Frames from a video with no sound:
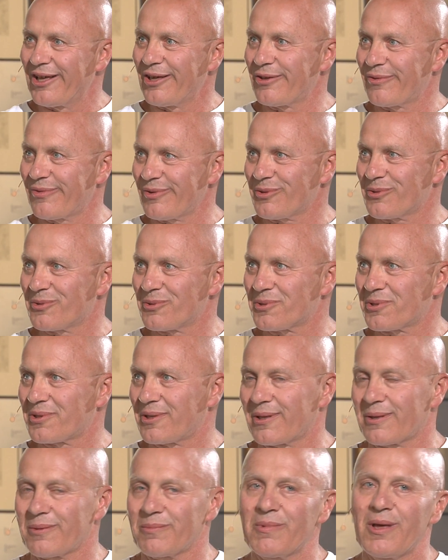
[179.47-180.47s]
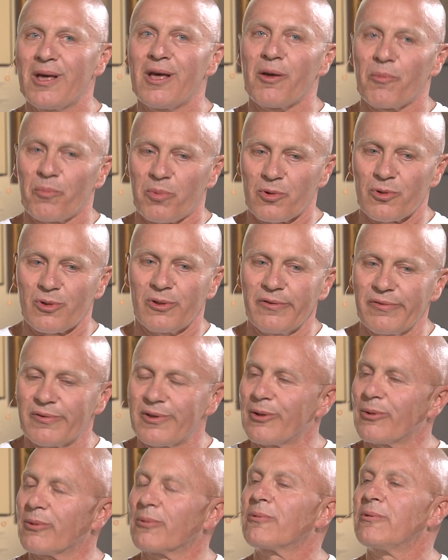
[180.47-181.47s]
I w związku z tym poszli w
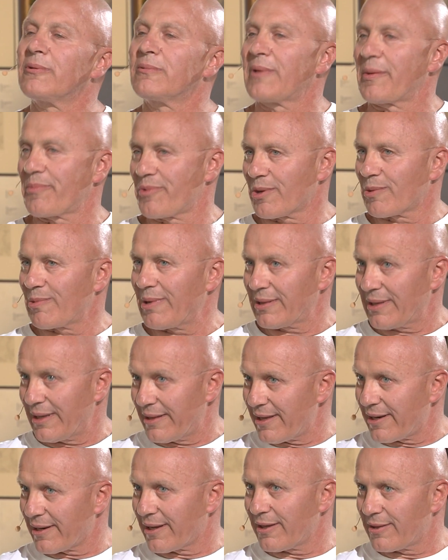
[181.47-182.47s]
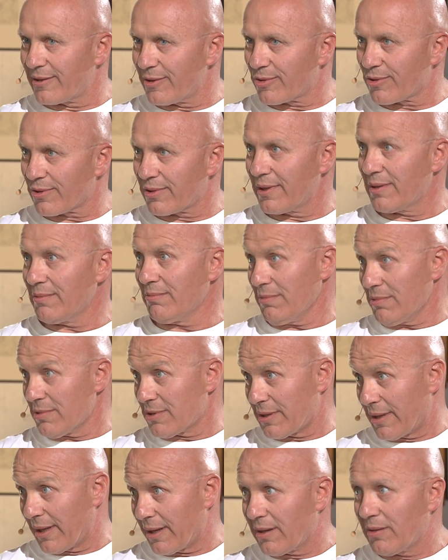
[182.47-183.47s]
kierunku na przykład energetycznym,
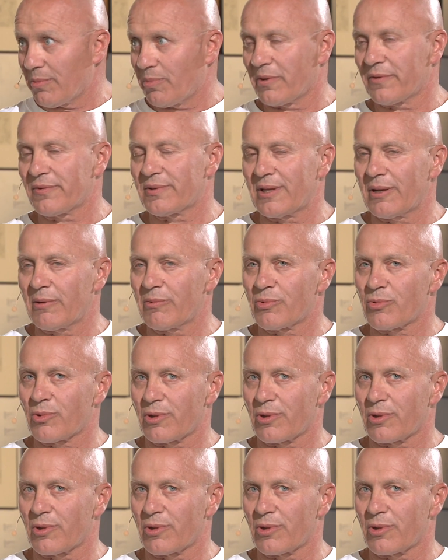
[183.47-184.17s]
z tego powstał